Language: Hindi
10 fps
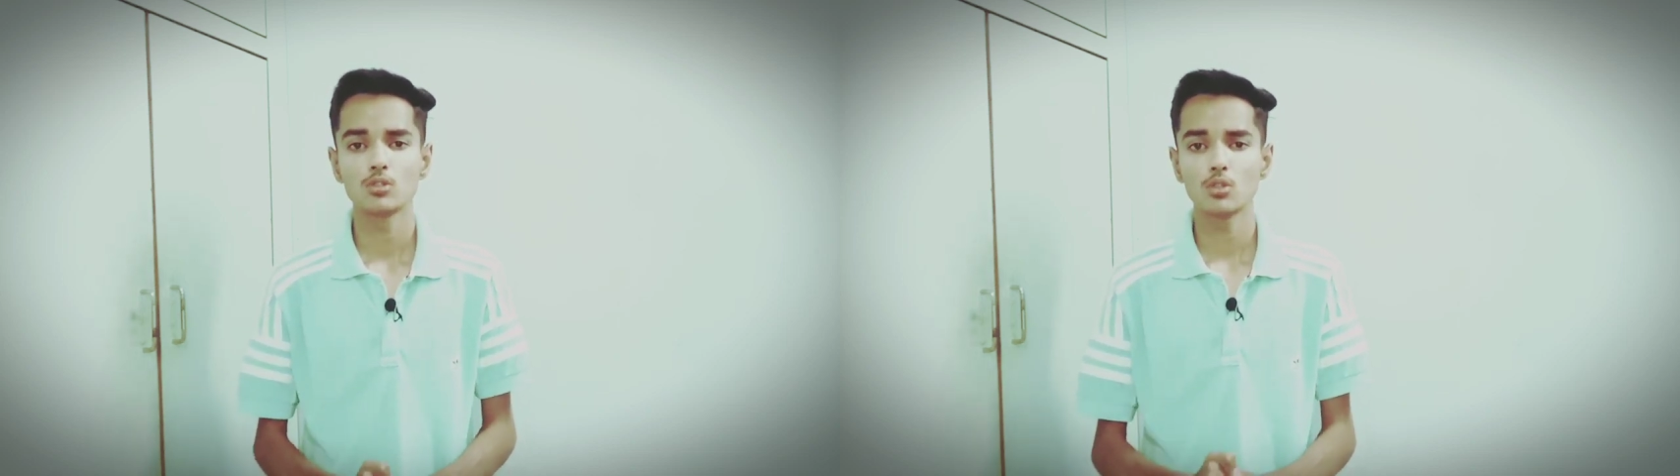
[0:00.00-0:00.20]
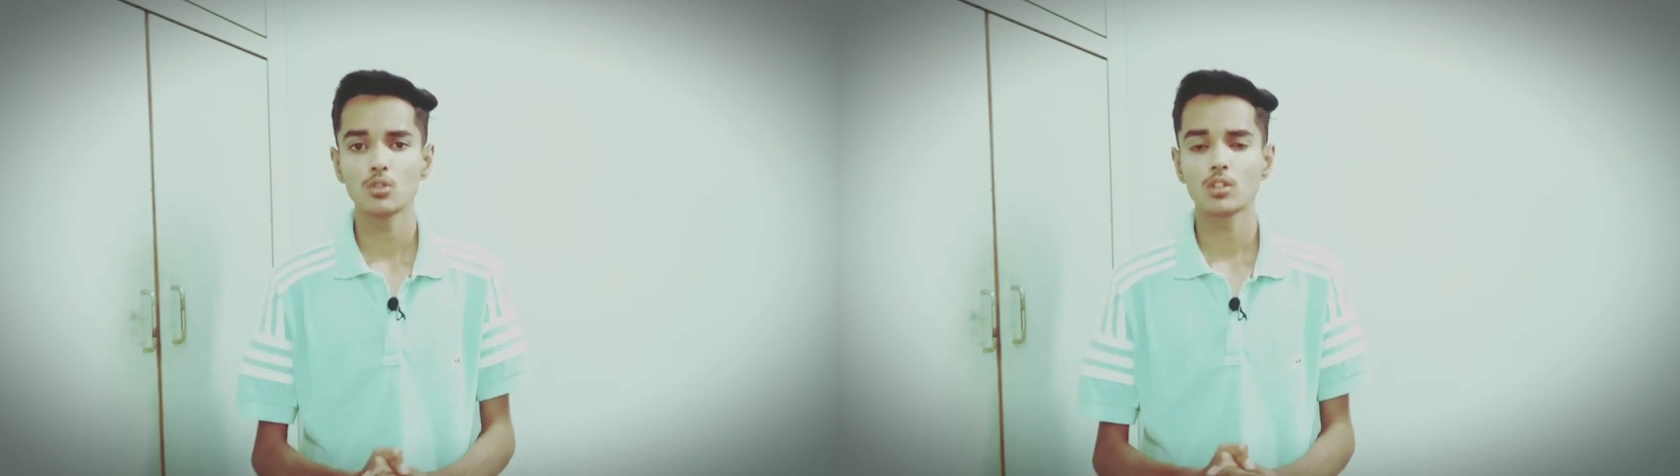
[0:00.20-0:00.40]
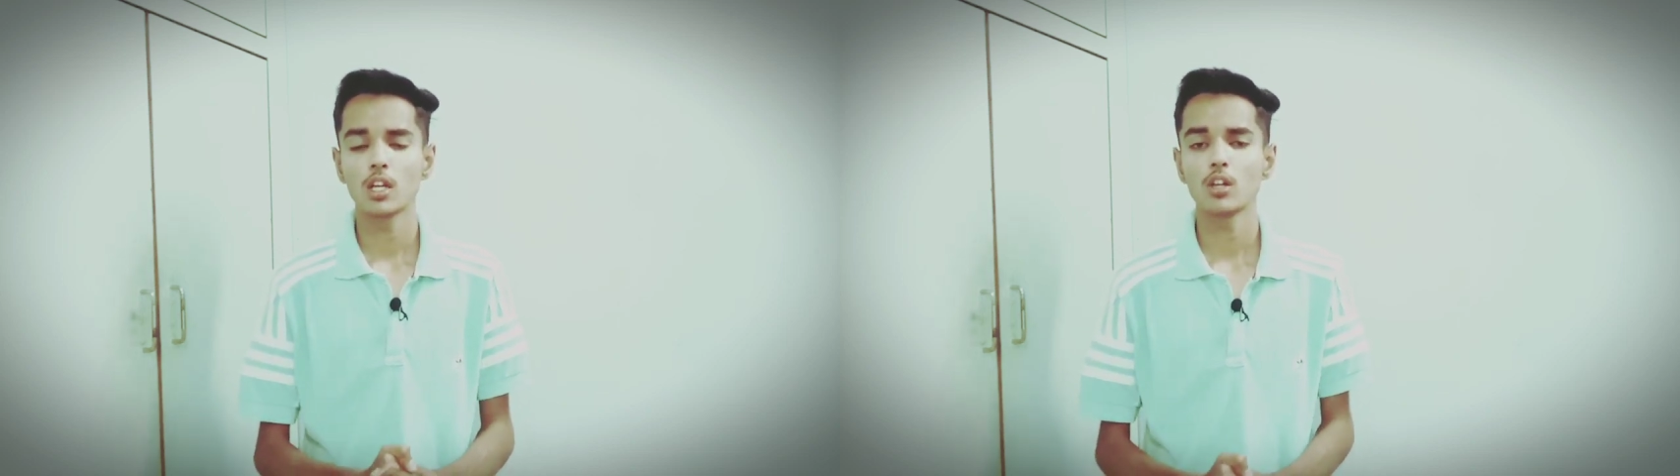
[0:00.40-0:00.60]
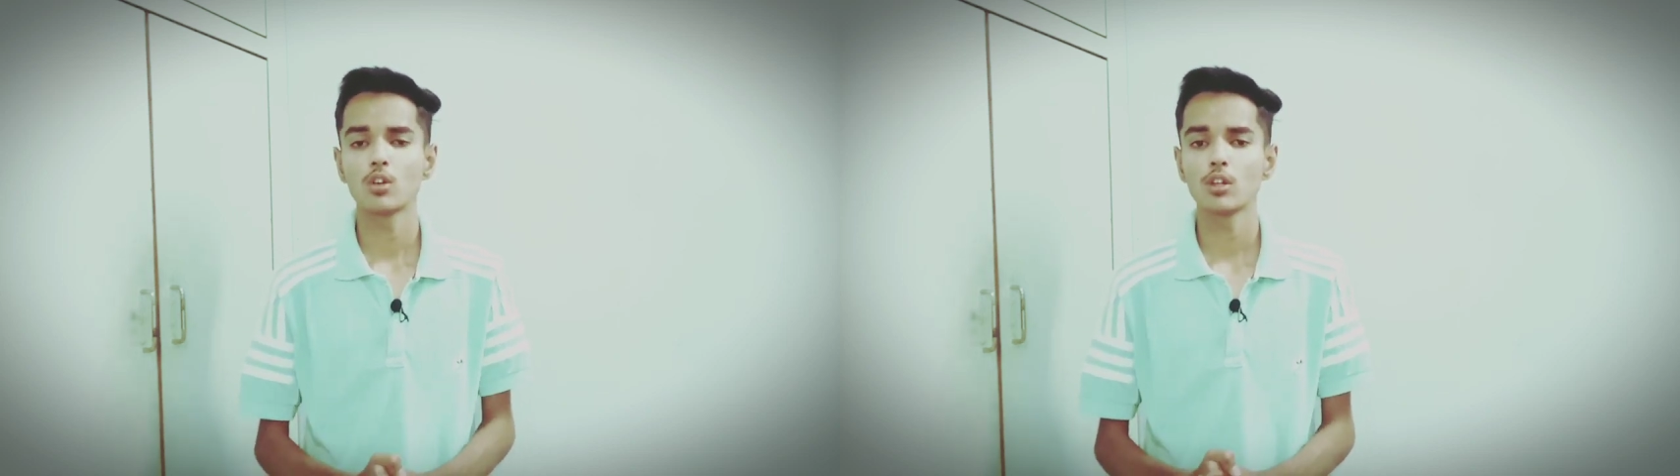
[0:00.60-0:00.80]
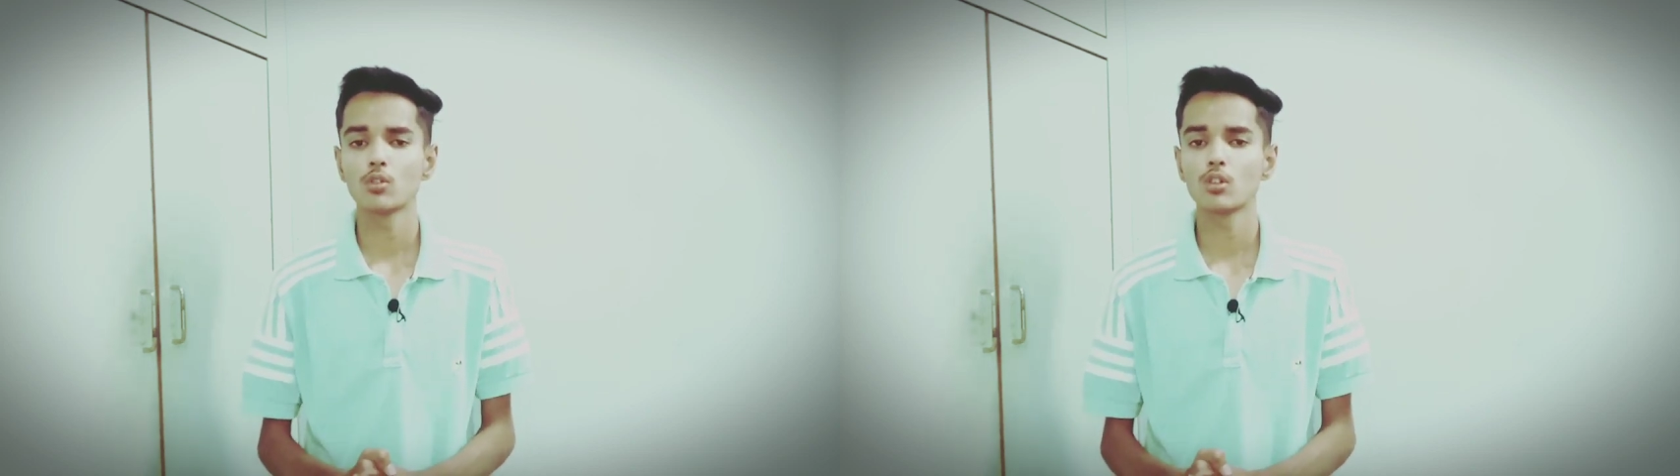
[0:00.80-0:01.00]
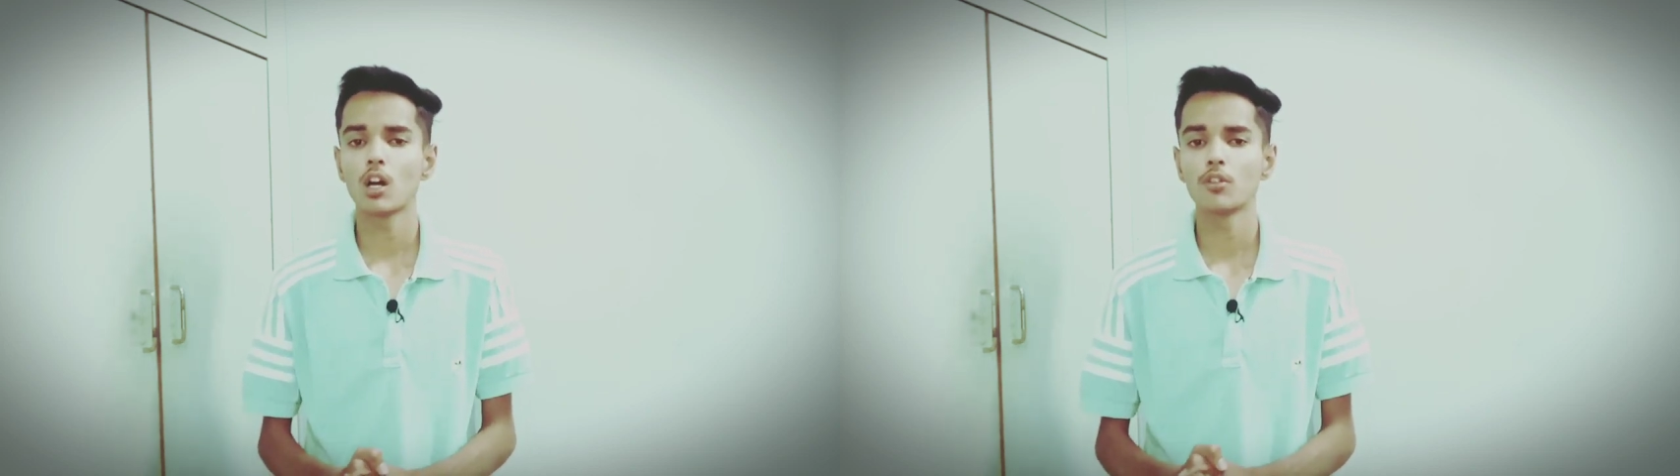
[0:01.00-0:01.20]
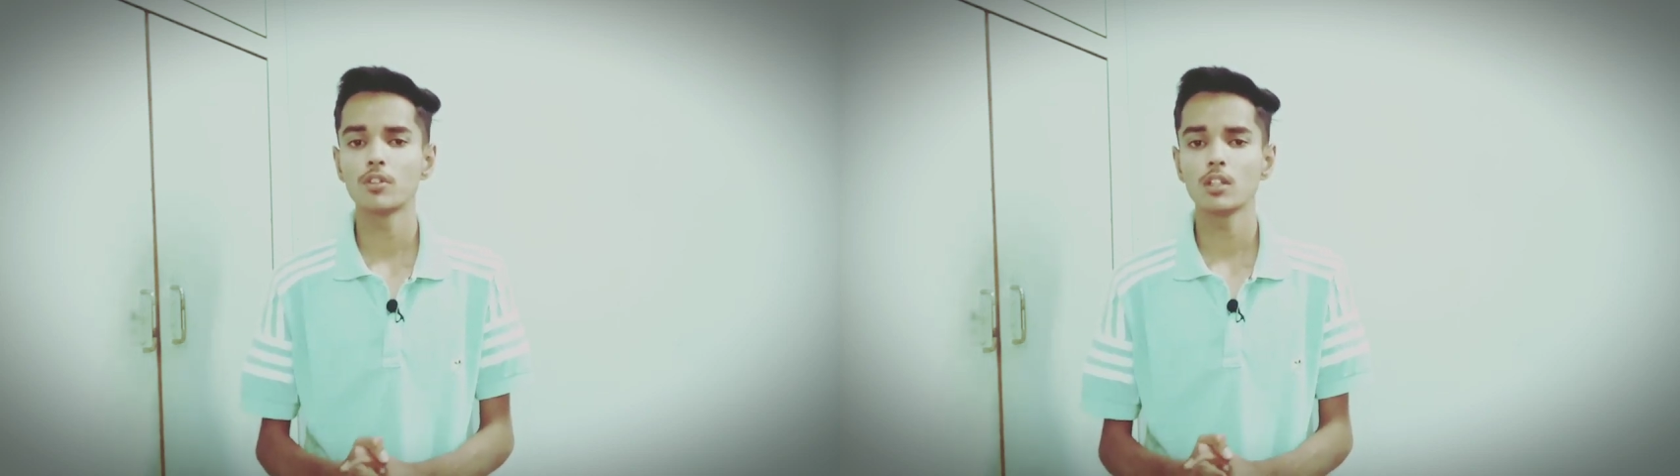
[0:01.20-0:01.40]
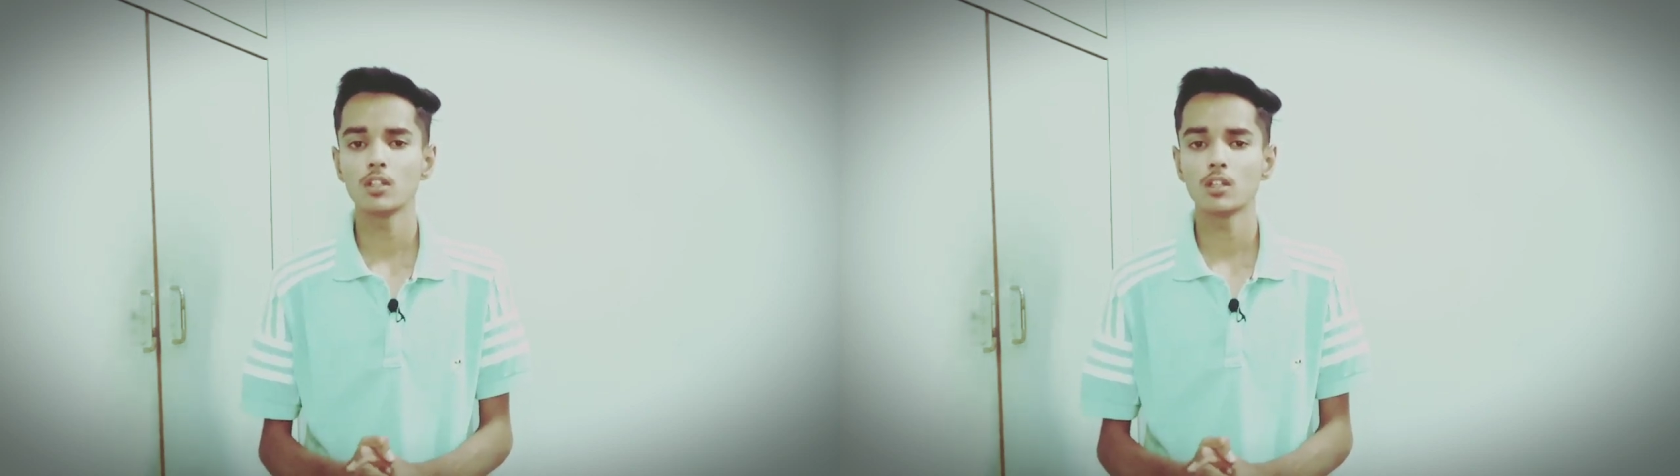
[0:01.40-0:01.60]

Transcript: जो स्क्रीन होगी वो काफ़ी